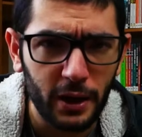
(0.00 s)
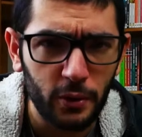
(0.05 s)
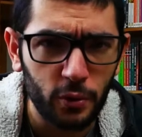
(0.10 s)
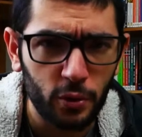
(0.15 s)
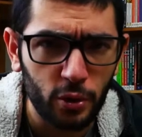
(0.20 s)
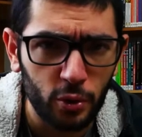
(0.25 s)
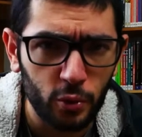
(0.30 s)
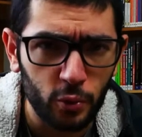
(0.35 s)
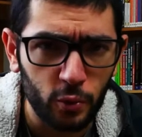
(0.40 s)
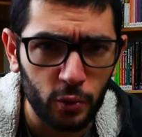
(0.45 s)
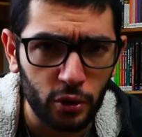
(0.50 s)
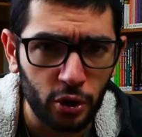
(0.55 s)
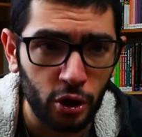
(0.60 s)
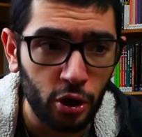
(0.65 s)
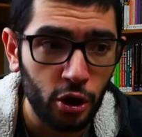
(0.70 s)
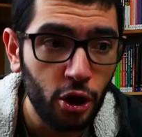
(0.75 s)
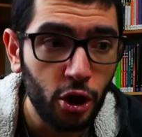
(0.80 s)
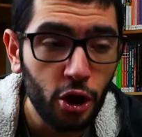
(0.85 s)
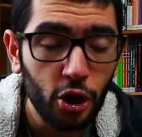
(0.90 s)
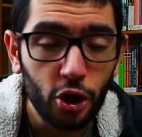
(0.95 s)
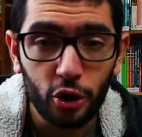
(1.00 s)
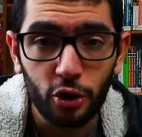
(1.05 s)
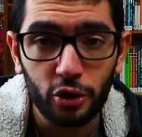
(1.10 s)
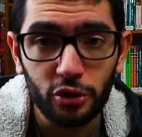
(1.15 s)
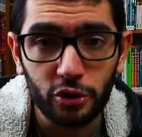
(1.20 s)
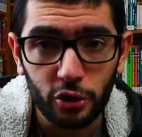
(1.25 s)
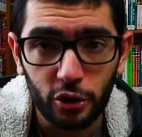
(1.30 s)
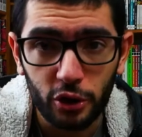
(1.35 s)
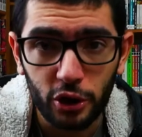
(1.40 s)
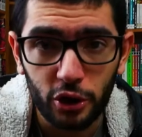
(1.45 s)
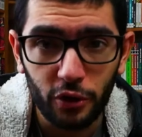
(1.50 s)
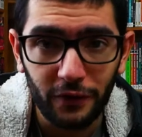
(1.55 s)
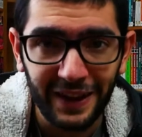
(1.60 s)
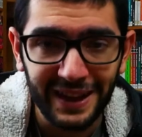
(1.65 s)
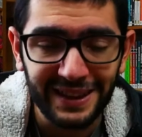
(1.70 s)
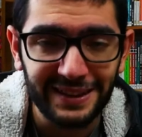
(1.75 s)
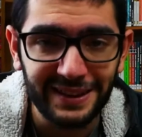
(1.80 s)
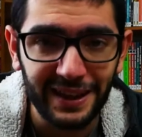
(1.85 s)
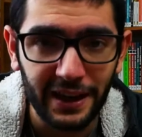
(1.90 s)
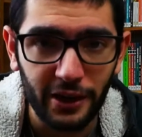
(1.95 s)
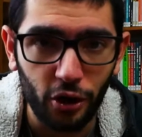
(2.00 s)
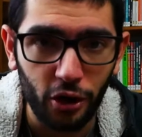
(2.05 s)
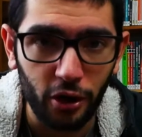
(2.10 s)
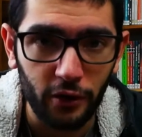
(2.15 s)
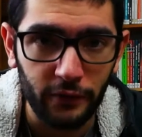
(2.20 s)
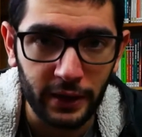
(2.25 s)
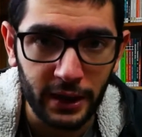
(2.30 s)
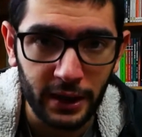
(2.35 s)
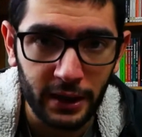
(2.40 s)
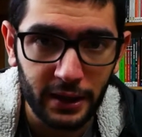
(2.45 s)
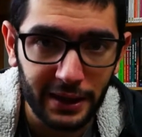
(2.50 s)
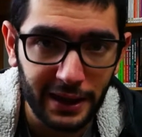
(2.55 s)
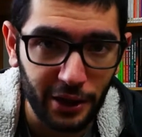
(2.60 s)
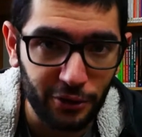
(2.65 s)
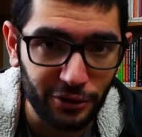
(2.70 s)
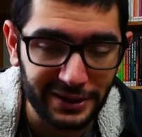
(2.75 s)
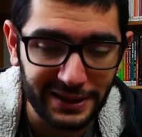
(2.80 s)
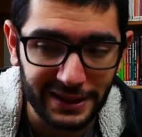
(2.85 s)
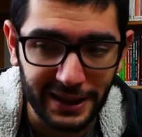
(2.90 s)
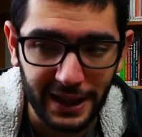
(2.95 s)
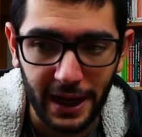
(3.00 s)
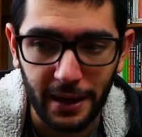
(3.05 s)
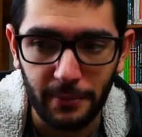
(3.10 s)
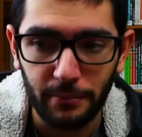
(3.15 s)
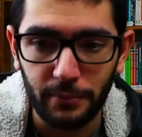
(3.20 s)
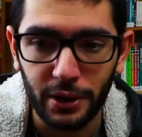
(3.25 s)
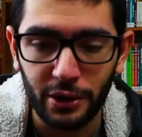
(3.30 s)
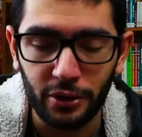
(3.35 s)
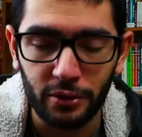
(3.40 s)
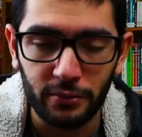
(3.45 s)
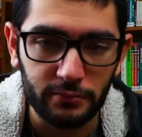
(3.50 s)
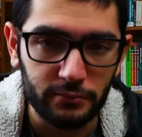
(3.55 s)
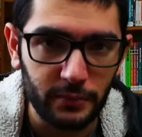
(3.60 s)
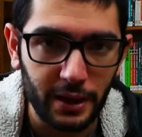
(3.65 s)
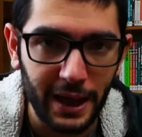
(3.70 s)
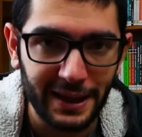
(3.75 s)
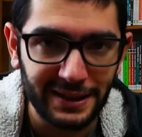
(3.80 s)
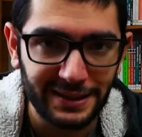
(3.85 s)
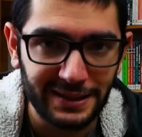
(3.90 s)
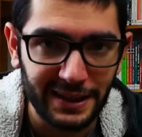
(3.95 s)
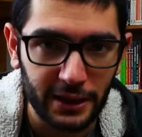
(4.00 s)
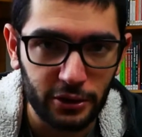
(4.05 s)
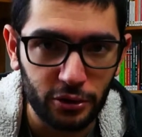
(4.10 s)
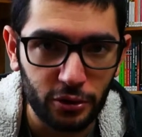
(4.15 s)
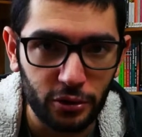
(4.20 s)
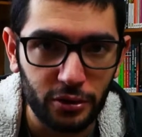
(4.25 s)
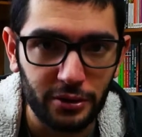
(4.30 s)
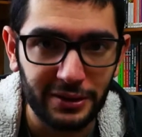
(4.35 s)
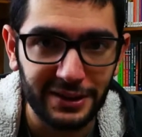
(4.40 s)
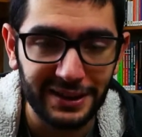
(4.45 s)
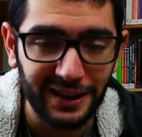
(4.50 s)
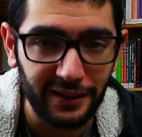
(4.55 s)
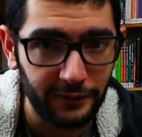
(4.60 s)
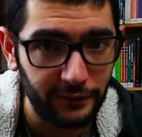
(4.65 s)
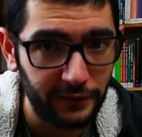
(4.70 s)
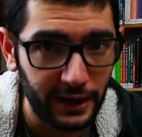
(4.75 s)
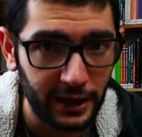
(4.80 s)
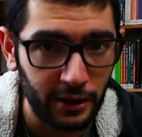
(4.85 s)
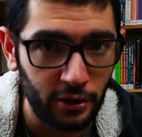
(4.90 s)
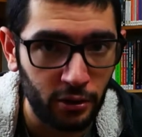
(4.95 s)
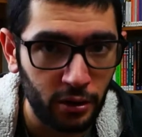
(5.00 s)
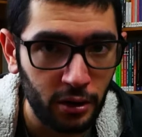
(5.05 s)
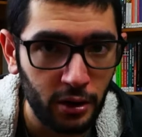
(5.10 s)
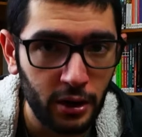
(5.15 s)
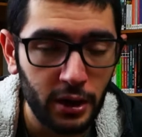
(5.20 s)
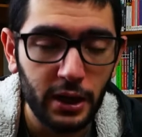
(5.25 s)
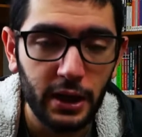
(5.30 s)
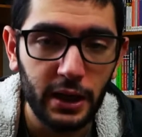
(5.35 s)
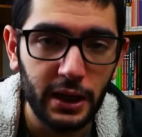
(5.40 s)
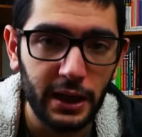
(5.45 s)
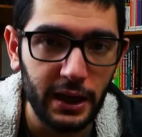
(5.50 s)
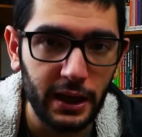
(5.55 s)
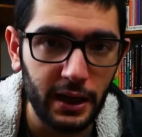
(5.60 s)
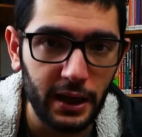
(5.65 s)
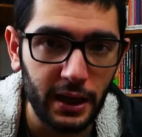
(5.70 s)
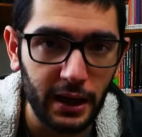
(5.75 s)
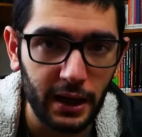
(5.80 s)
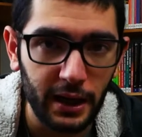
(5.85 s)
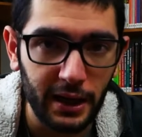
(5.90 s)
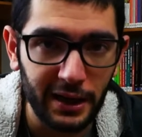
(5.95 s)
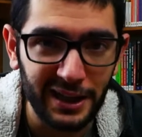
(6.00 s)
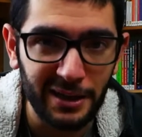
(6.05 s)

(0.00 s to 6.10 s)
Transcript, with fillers: euro l'uno contro i 99 che costerebbero è stato davvero il,